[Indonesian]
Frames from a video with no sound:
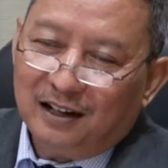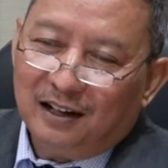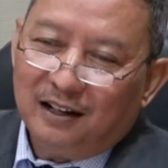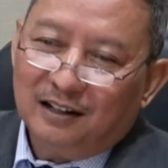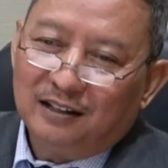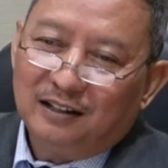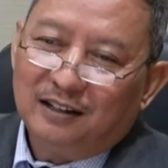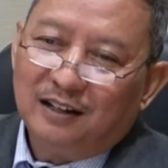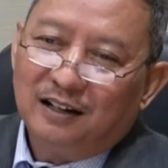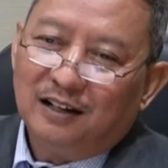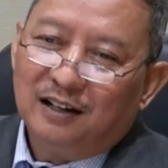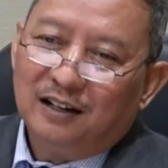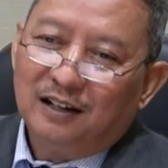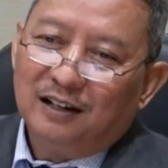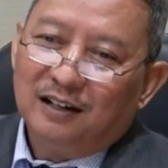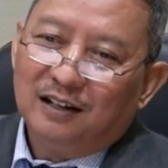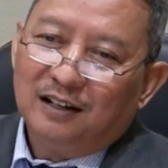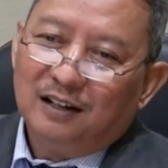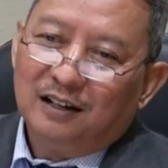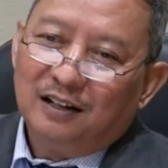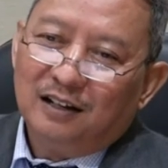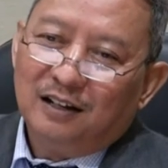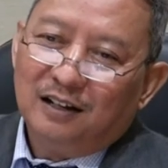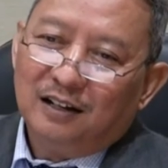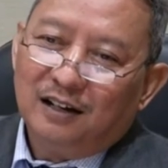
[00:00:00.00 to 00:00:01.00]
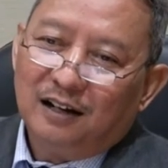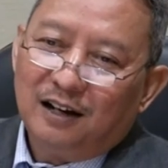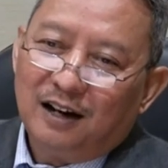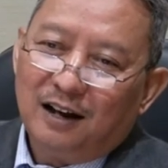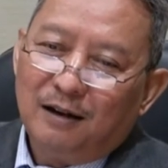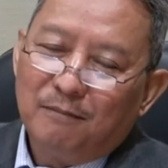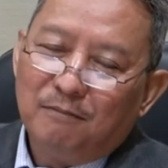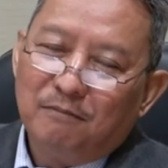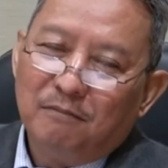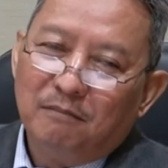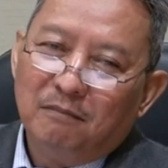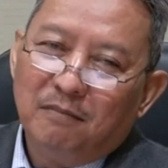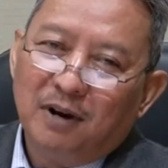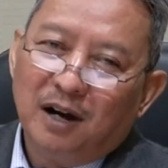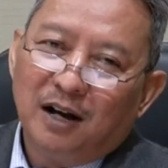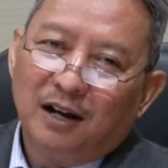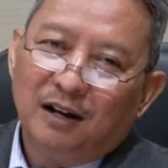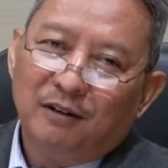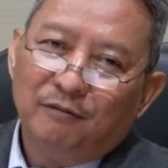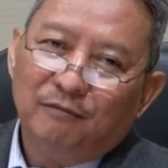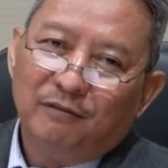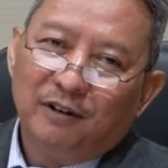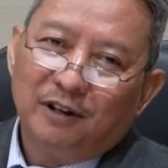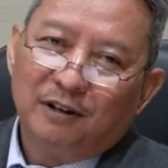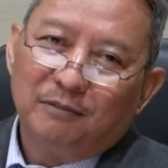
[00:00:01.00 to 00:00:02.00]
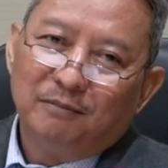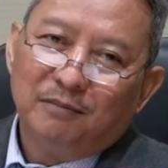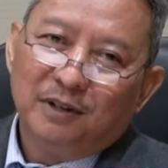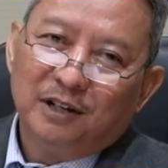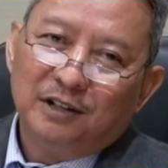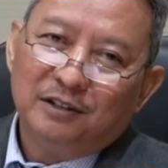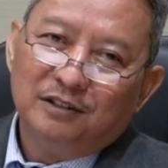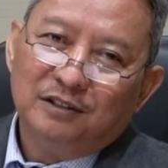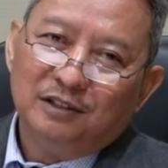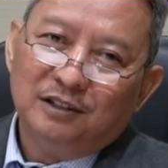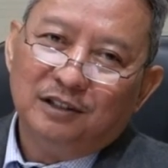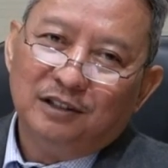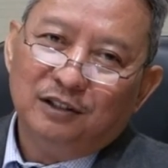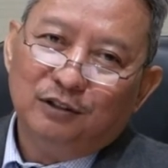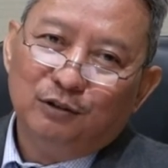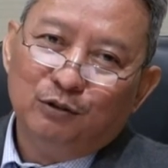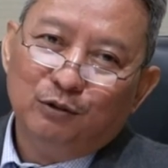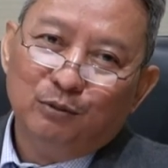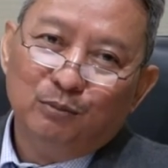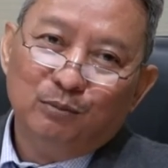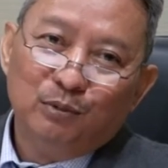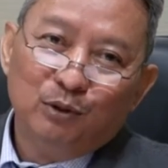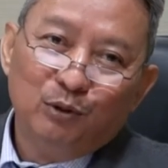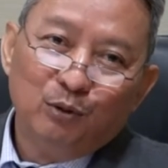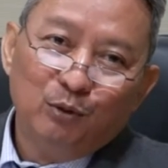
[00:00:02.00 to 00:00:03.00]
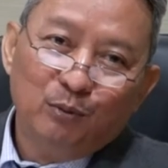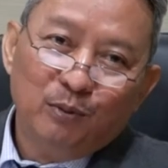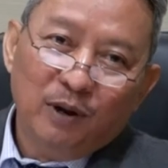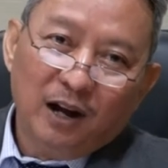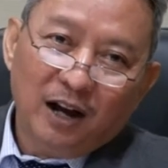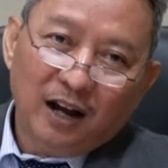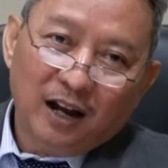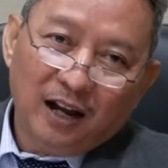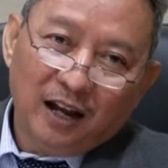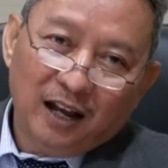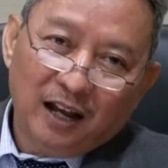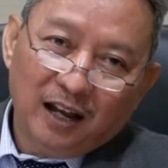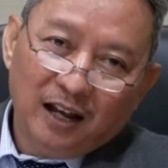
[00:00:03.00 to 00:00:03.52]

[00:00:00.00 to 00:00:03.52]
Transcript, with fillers: kata lambang farmasi itu berubah.